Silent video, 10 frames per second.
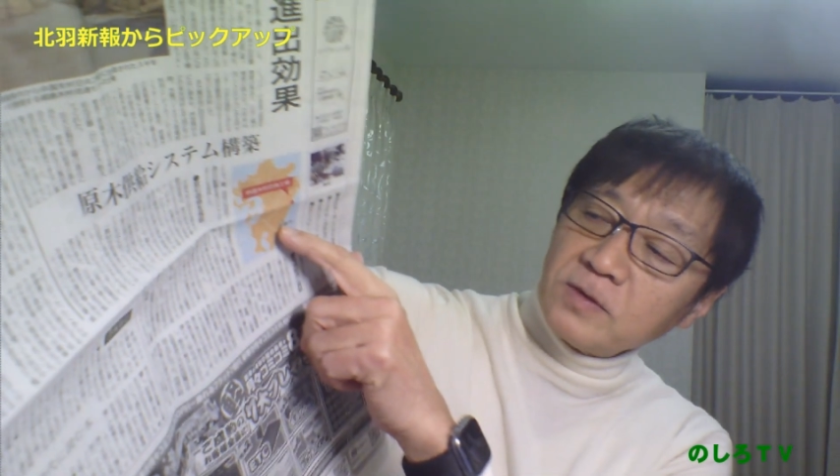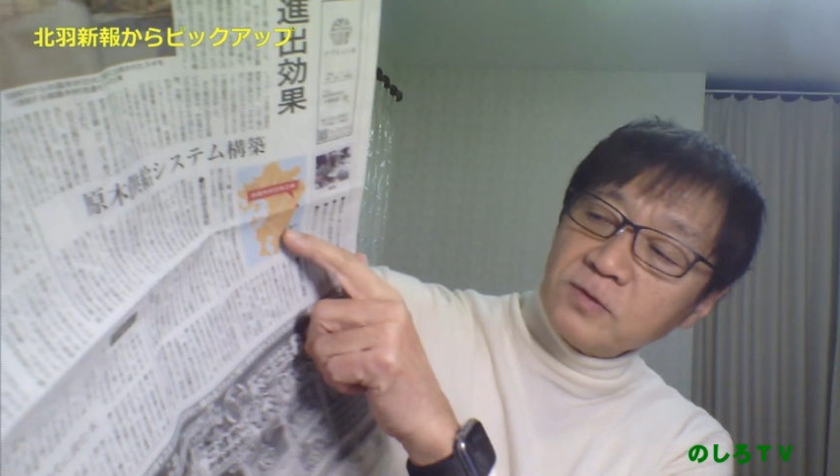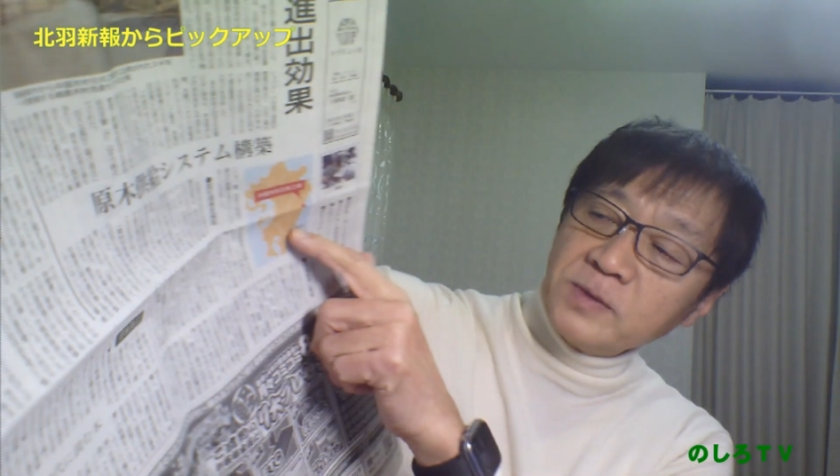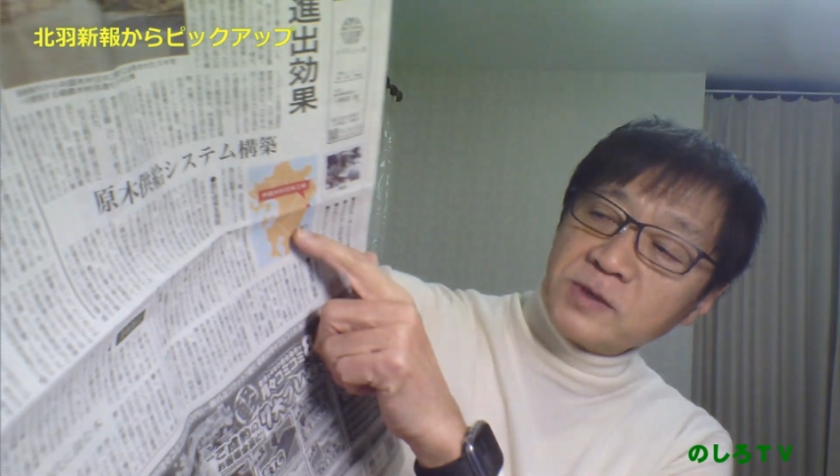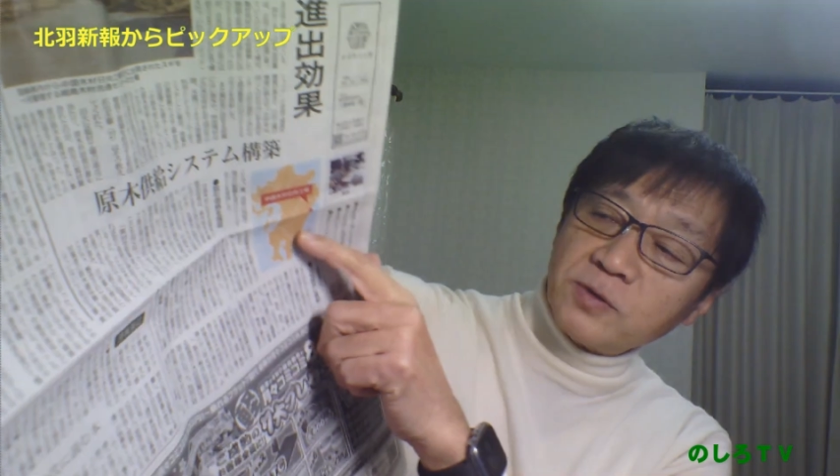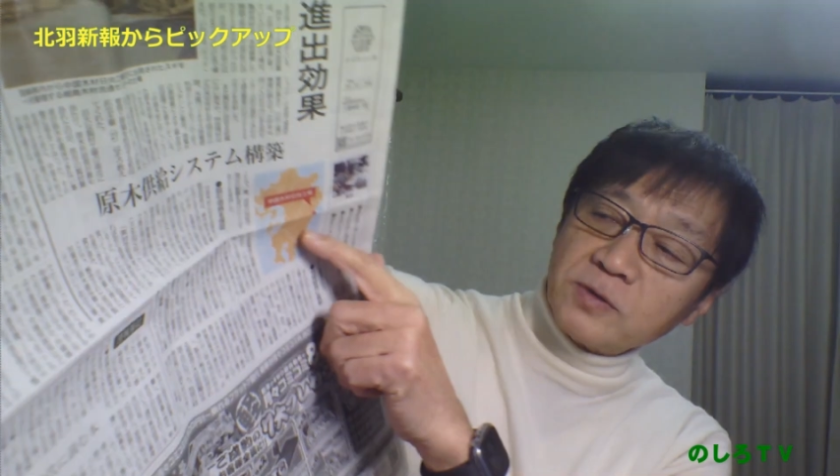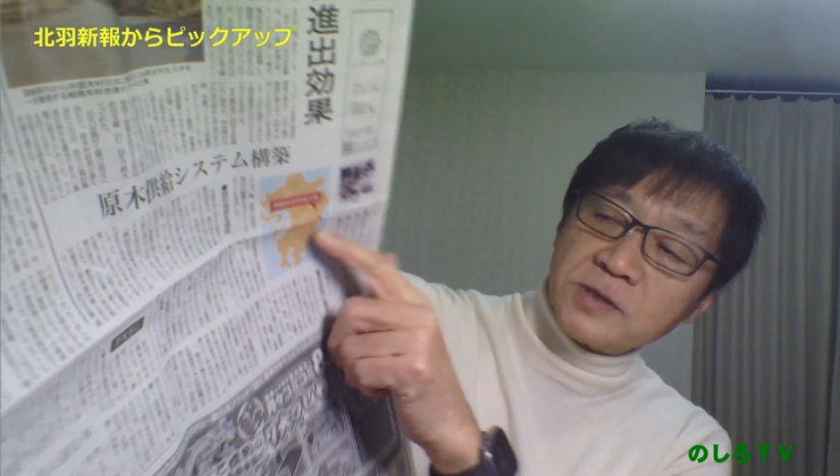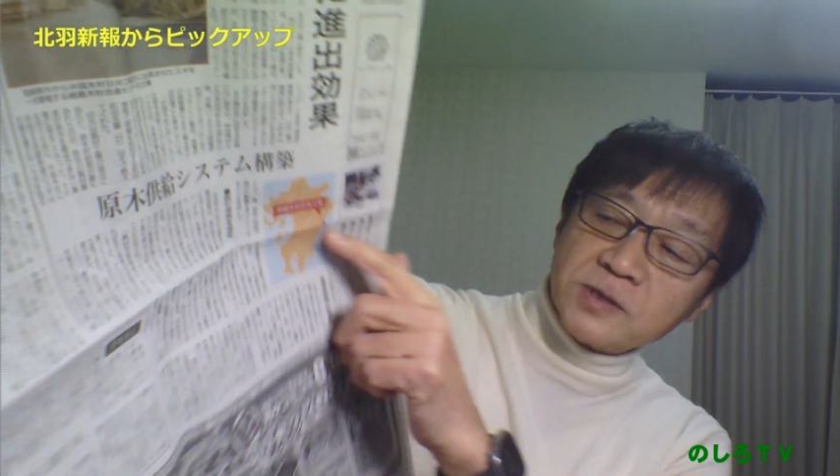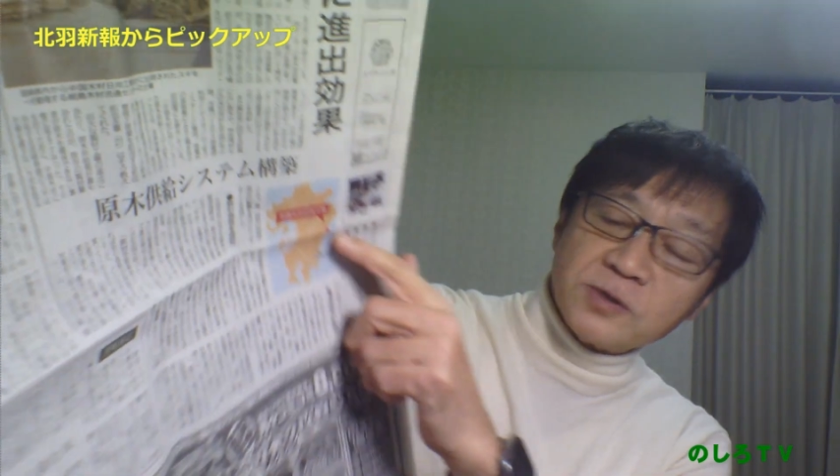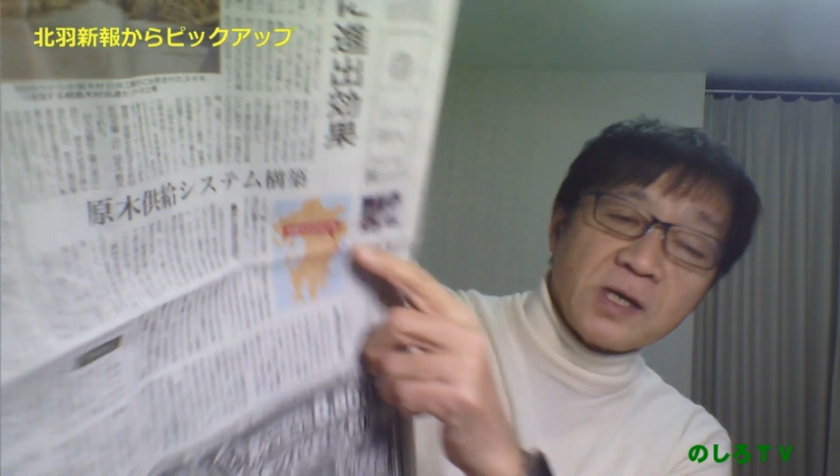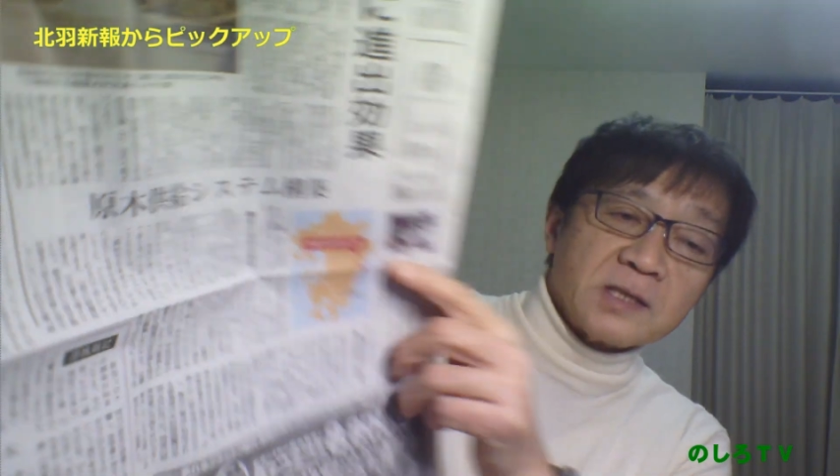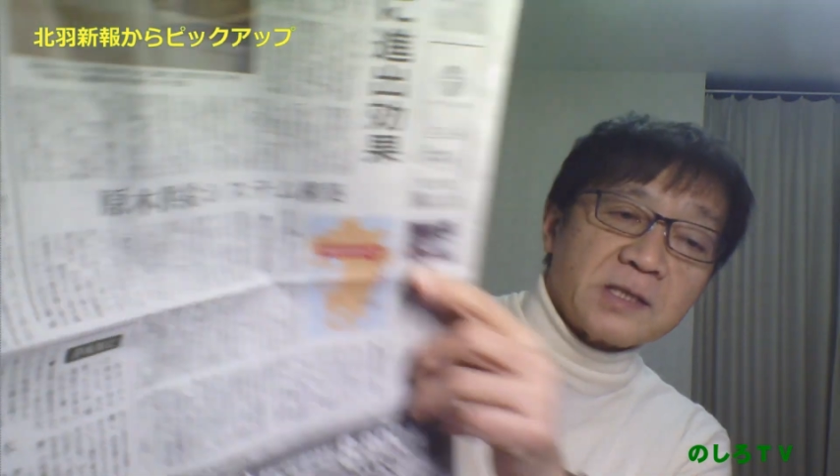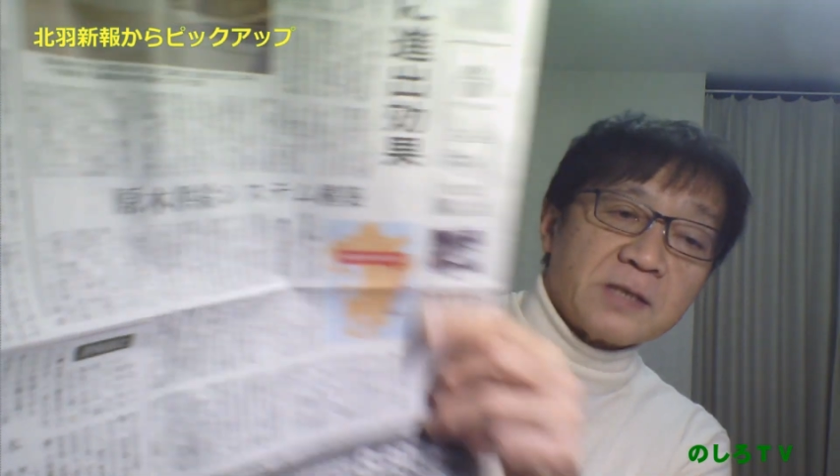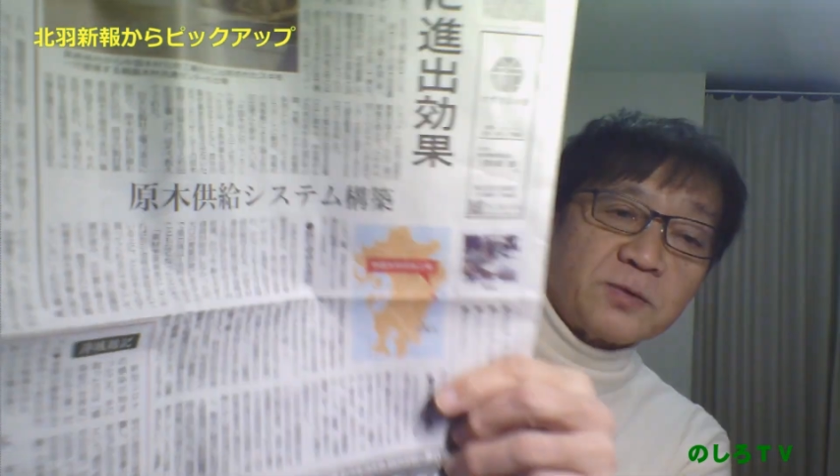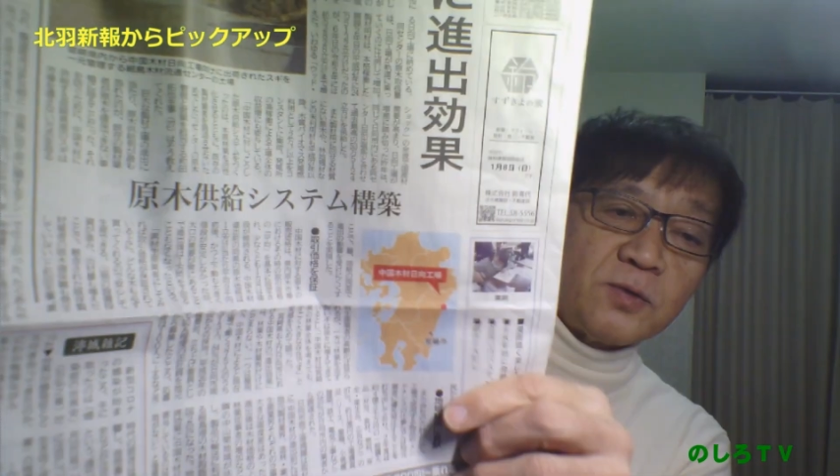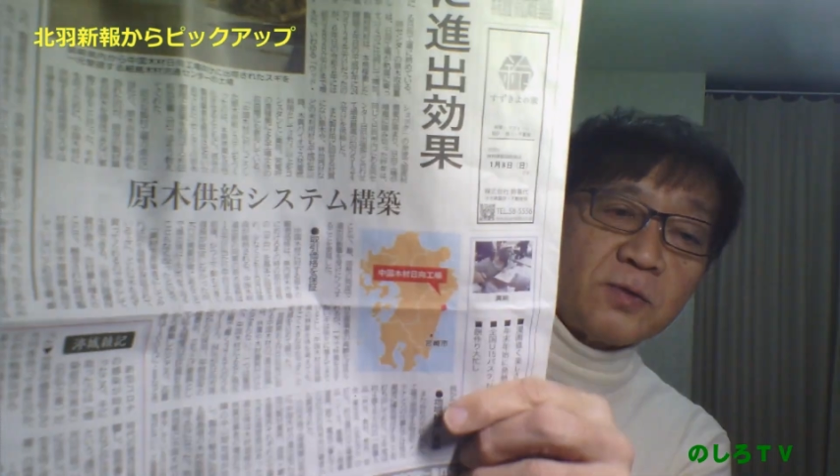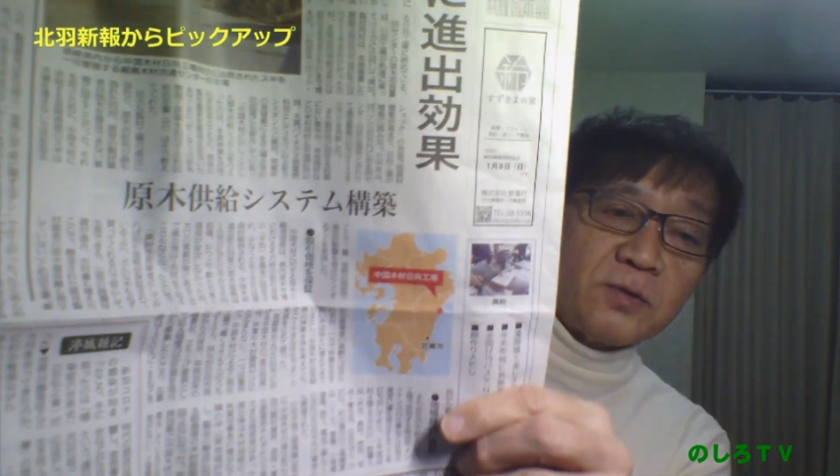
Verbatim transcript: 海沿いをずっと上がっていくと